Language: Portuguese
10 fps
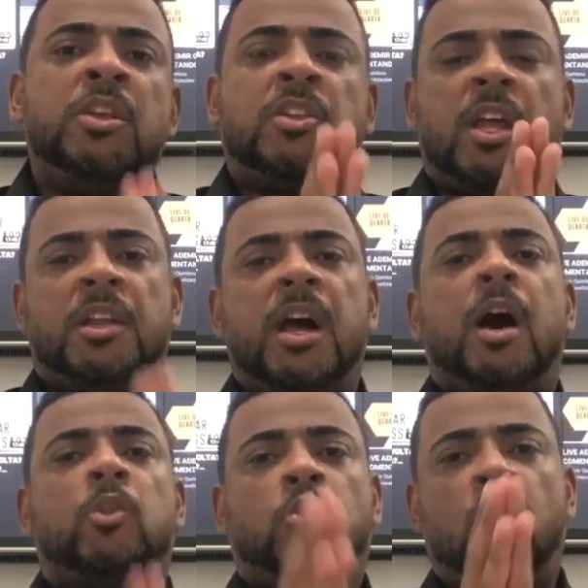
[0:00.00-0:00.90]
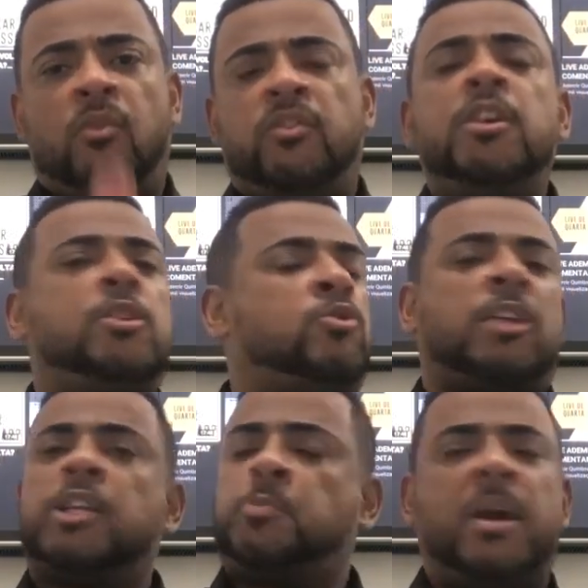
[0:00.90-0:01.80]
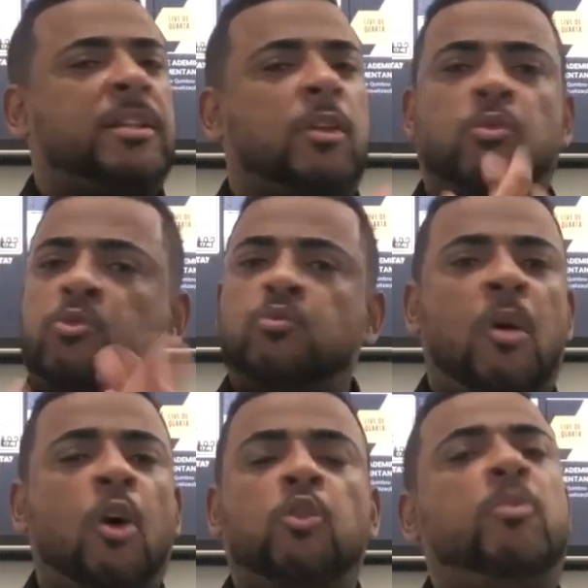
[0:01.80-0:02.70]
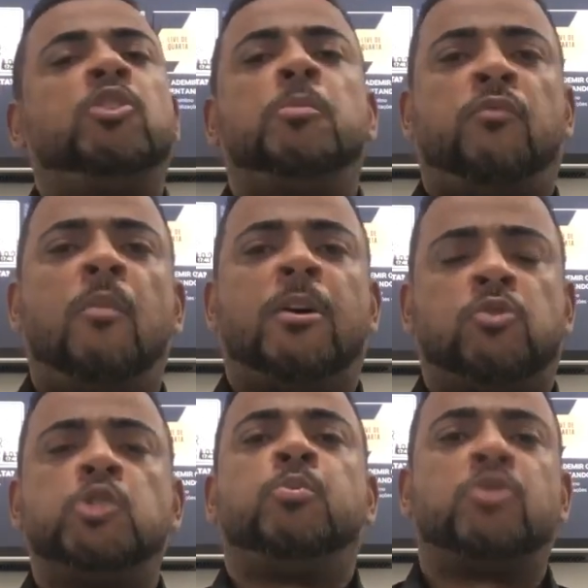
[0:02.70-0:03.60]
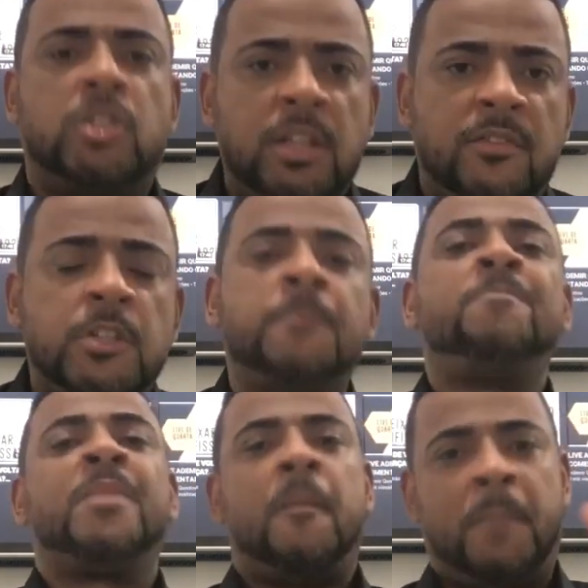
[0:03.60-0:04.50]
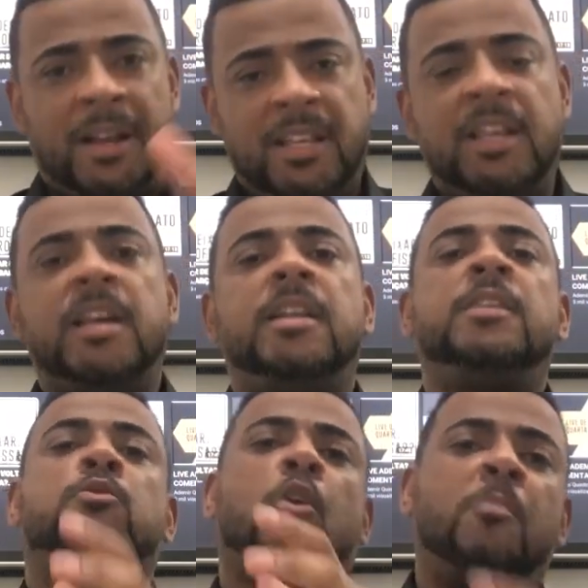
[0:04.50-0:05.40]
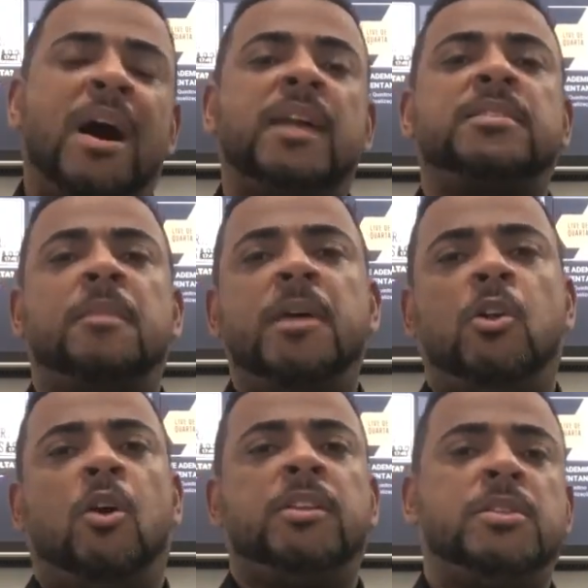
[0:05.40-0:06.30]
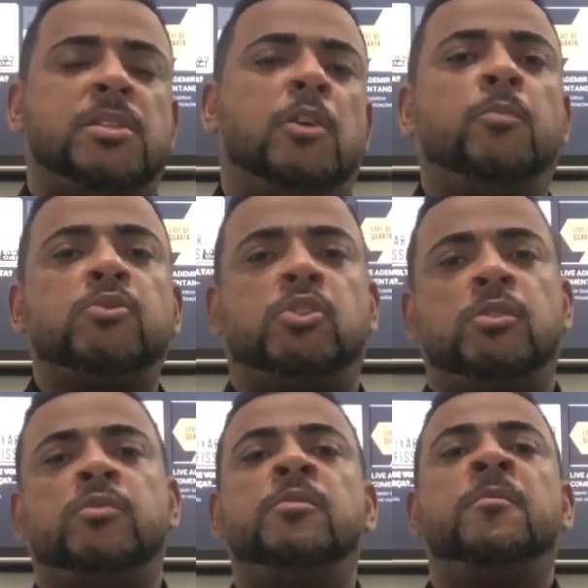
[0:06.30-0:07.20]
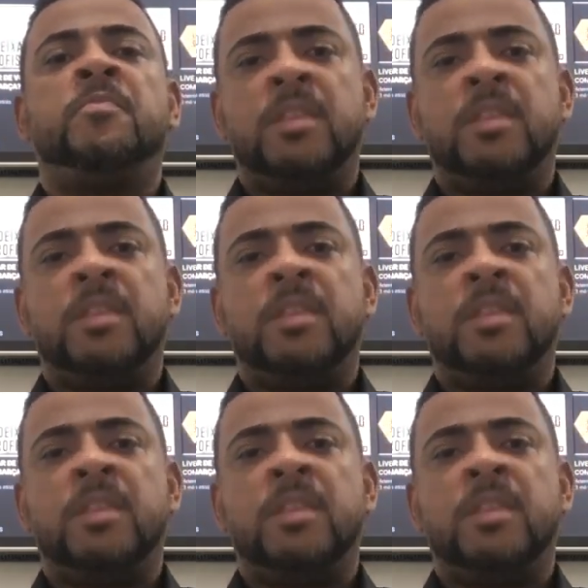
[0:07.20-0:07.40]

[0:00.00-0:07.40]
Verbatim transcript: o internauta, o ouvinte, o telespectador do maior número de informações possíveis para que ele tomasse a melhor decisão possível